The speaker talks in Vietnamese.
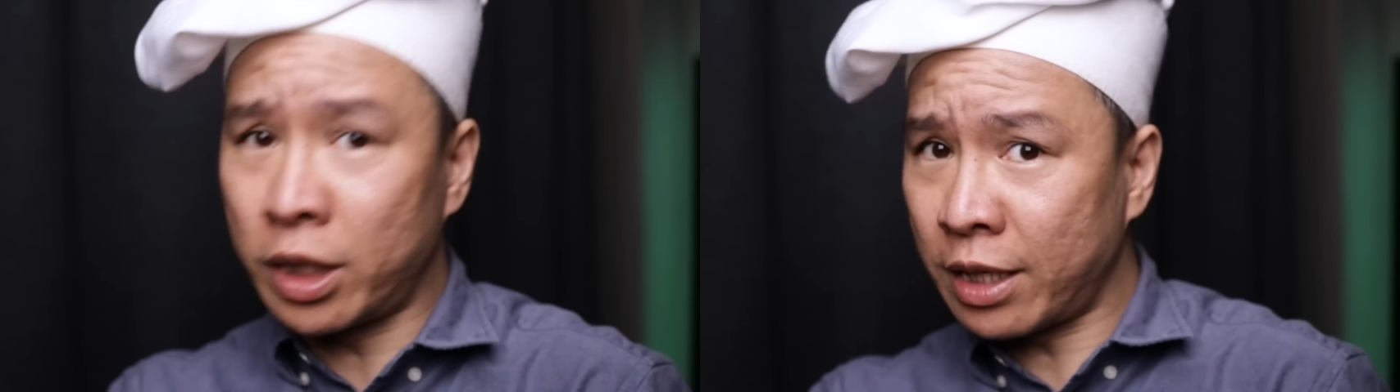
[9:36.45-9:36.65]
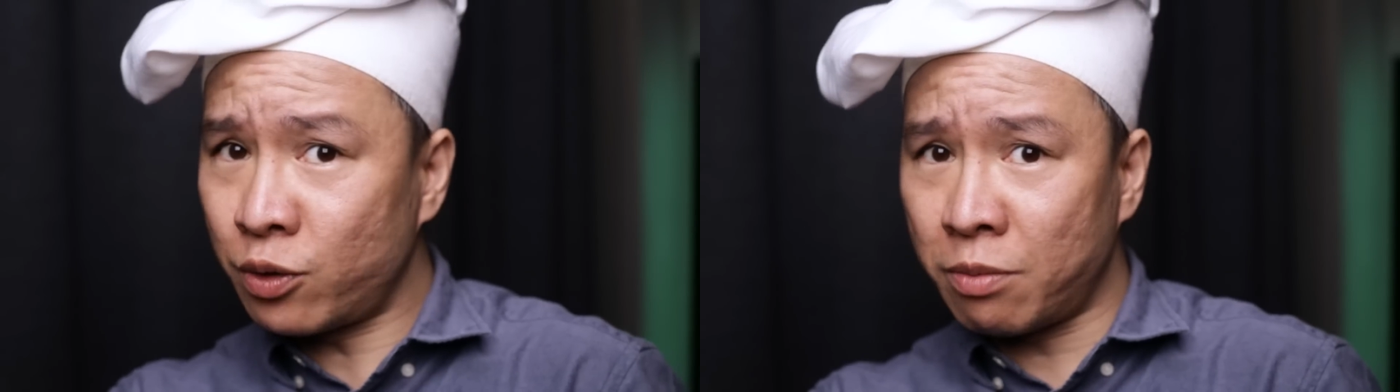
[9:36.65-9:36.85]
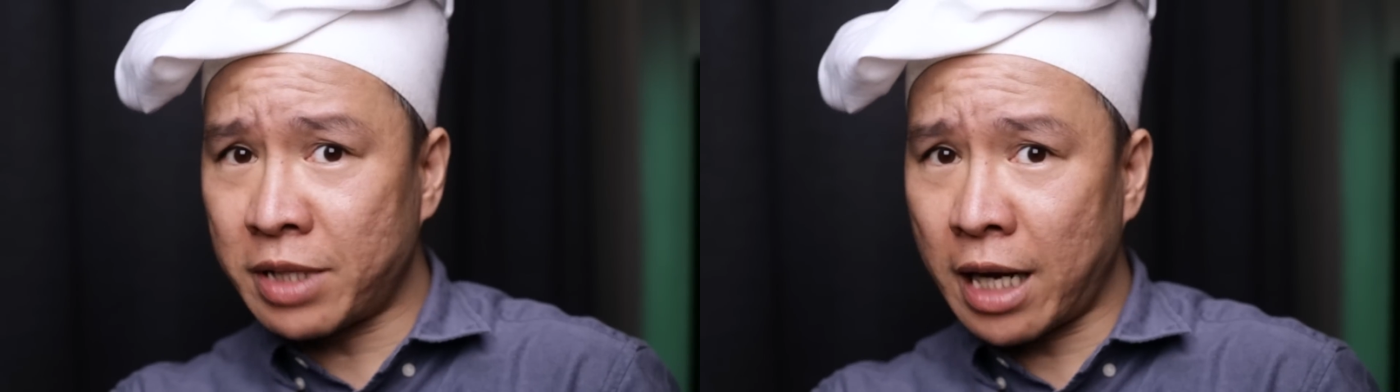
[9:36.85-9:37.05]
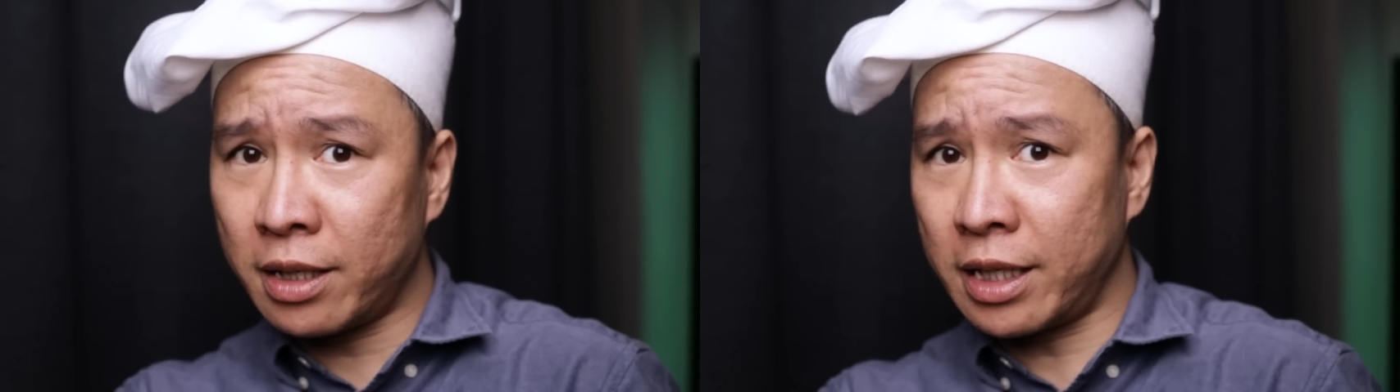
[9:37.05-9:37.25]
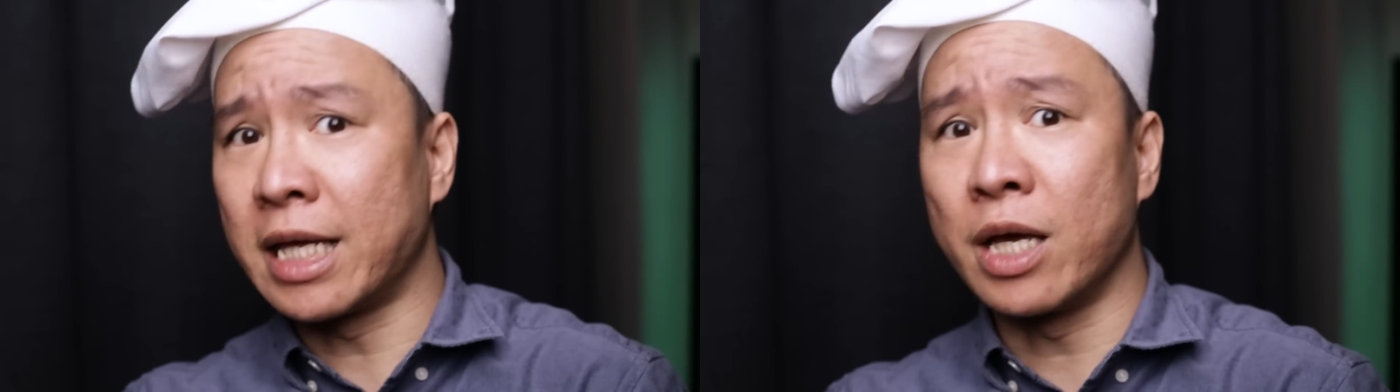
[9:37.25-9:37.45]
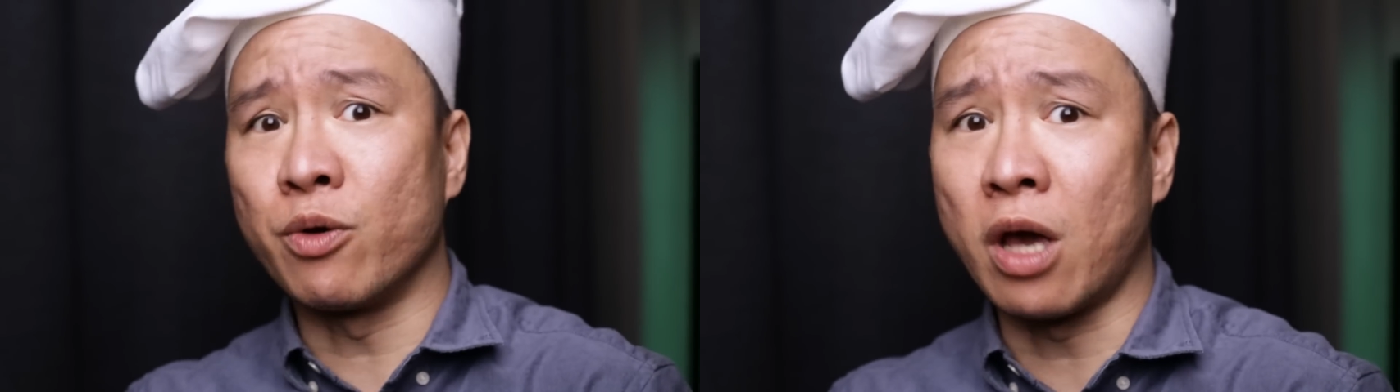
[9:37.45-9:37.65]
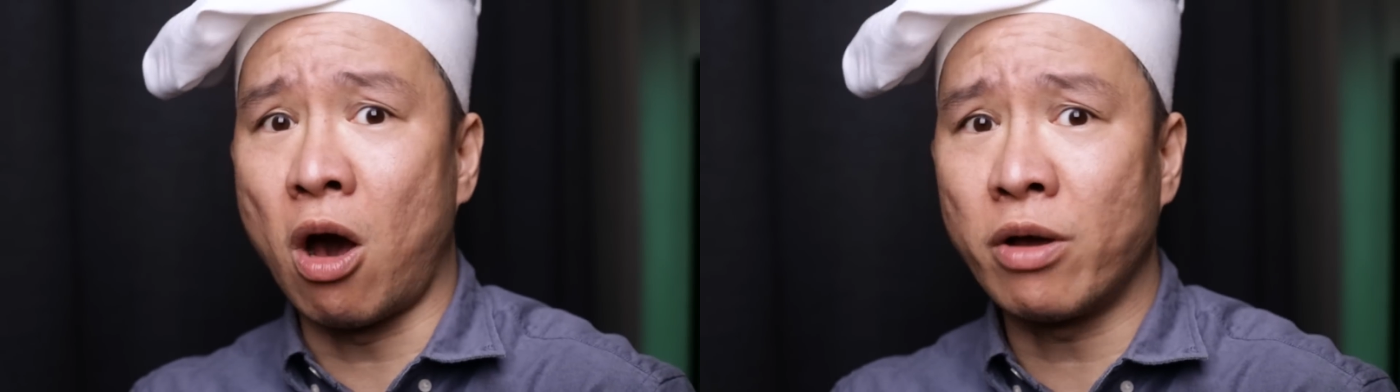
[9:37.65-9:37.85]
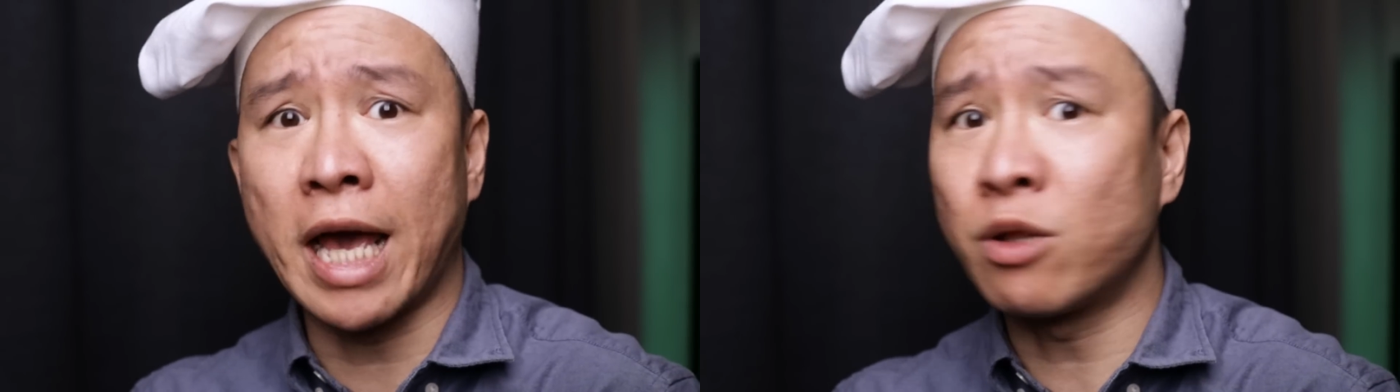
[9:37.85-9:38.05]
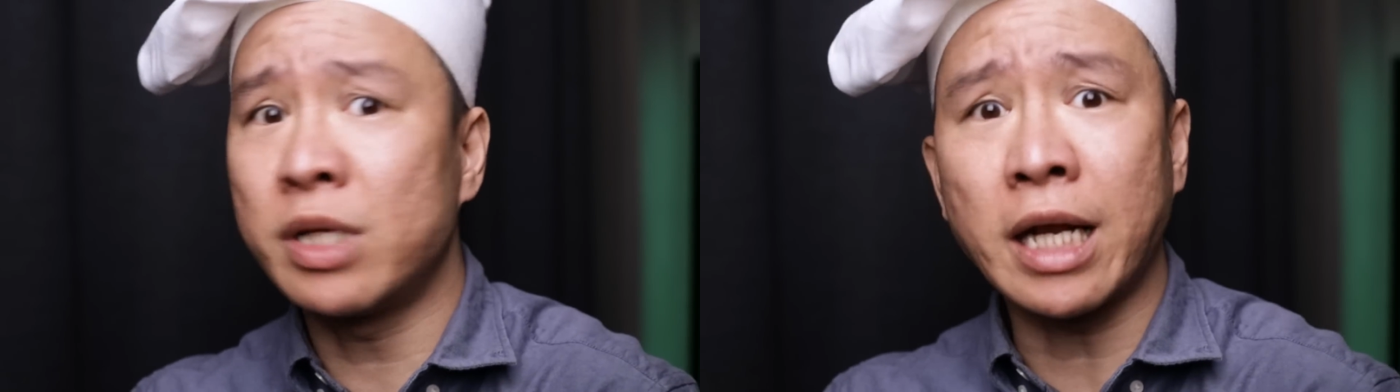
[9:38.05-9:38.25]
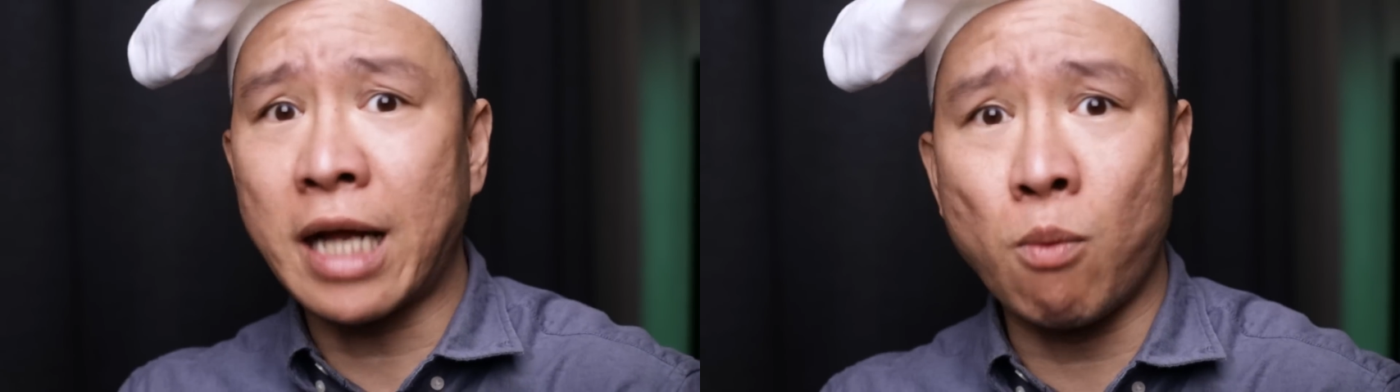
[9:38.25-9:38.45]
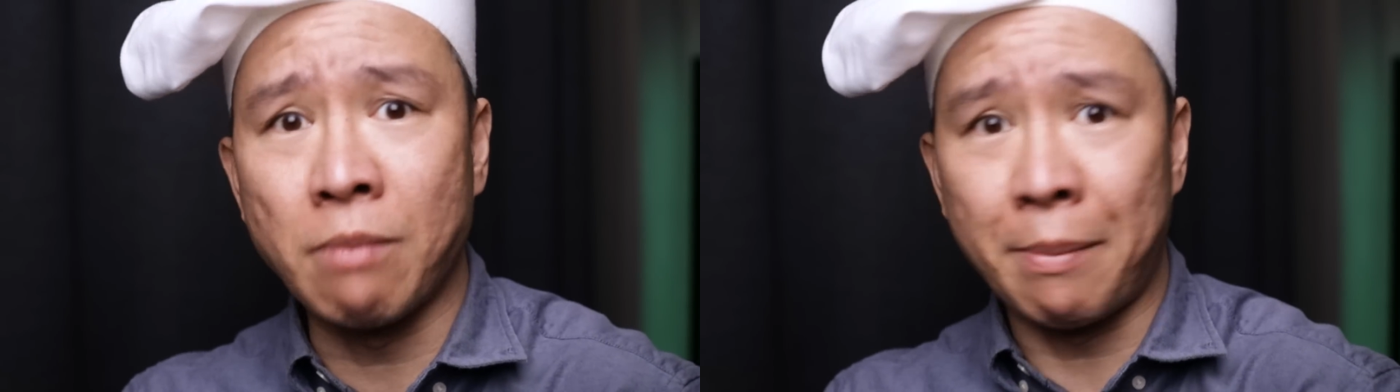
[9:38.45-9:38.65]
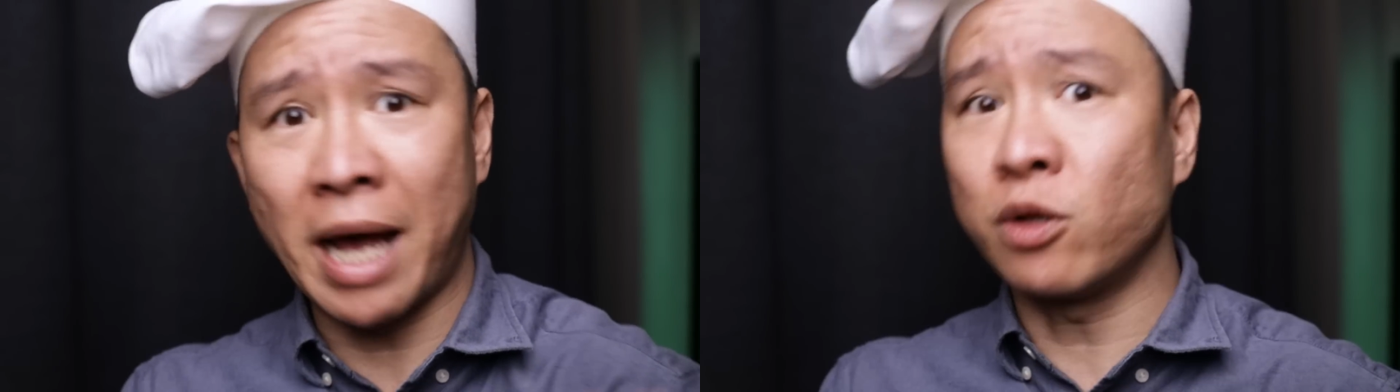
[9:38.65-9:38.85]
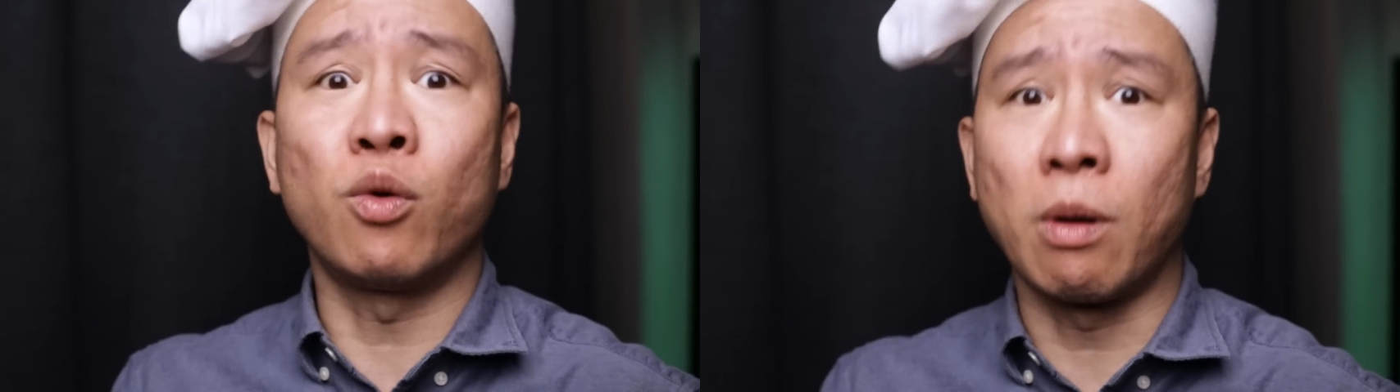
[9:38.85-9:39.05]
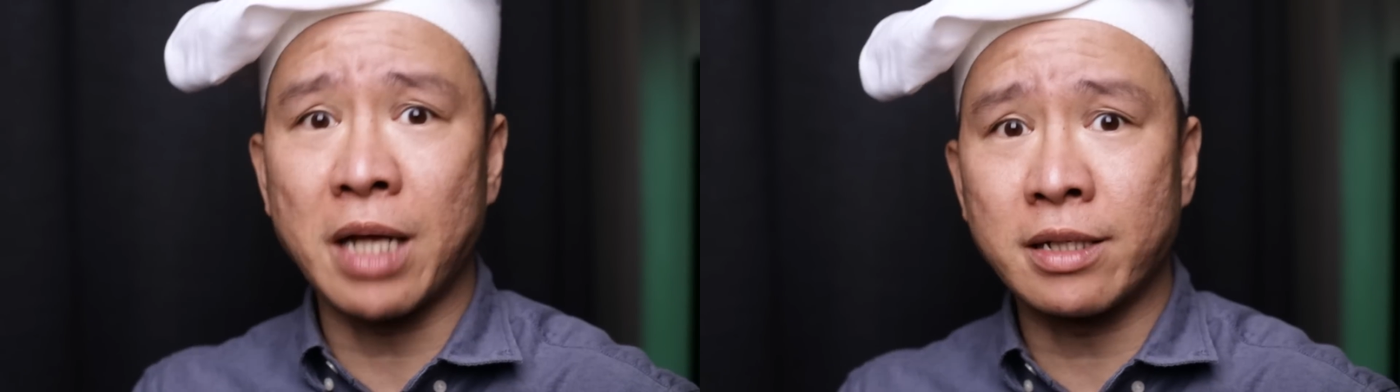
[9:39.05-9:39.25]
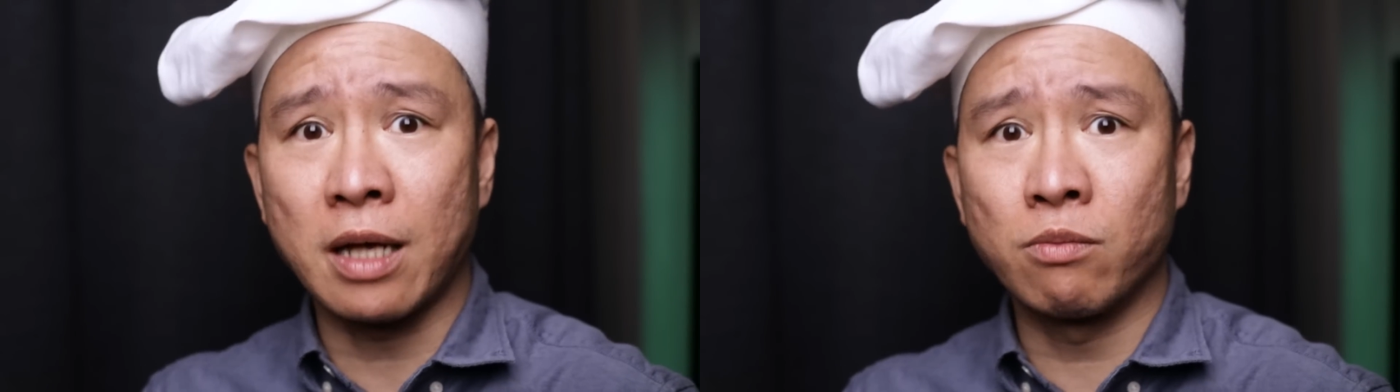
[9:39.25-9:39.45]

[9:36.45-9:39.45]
Tôi tại sao tôi đọc sách? Tại vì hồi nhỏ nhà tôi sách không, ba má tôi cũng đọc sách